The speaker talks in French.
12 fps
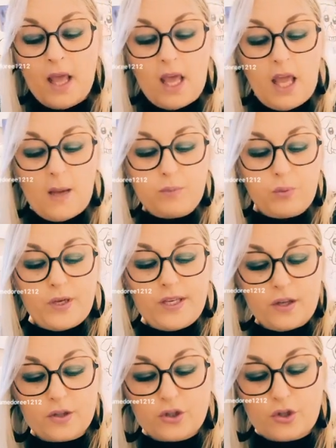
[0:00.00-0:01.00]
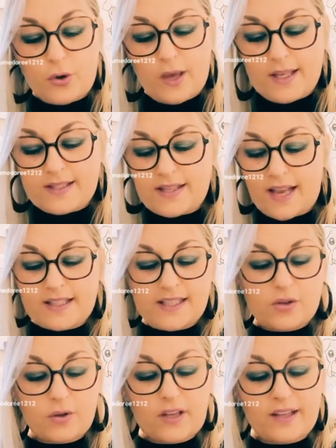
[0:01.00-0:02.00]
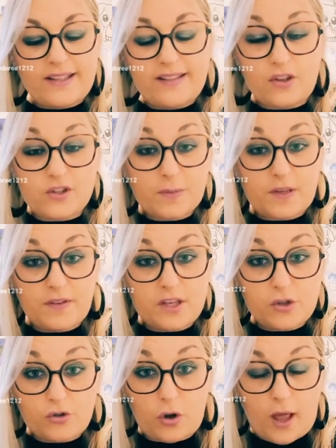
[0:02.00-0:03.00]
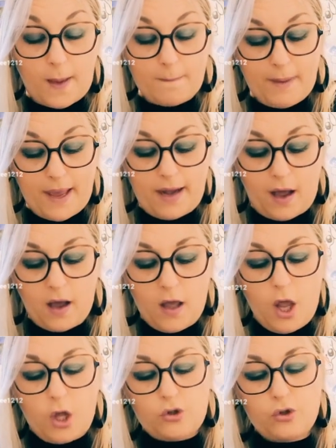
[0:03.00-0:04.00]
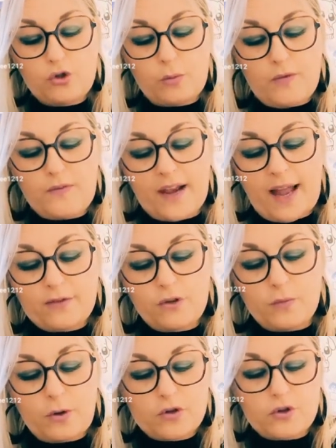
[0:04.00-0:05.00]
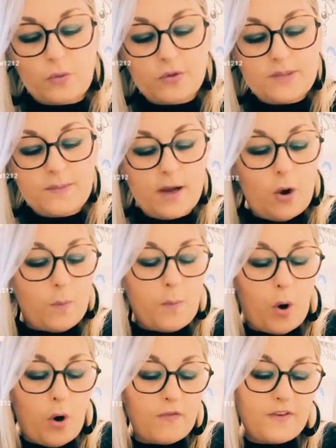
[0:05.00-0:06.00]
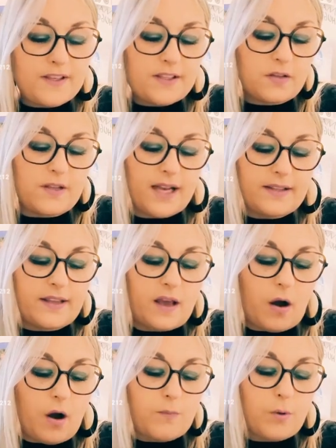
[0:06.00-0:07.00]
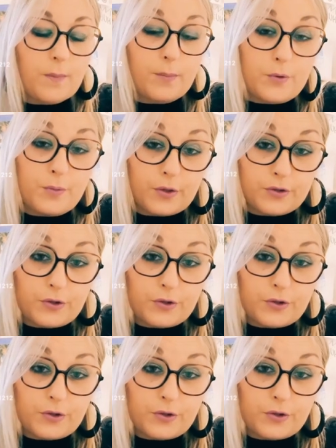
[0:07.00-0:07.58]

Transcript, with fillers: Et puis, euh, ceux et celles qui souhaiteraient une guidance privée, je te le rappelle, toujours me faire la demande sur mon email professionnel qui est hors.plume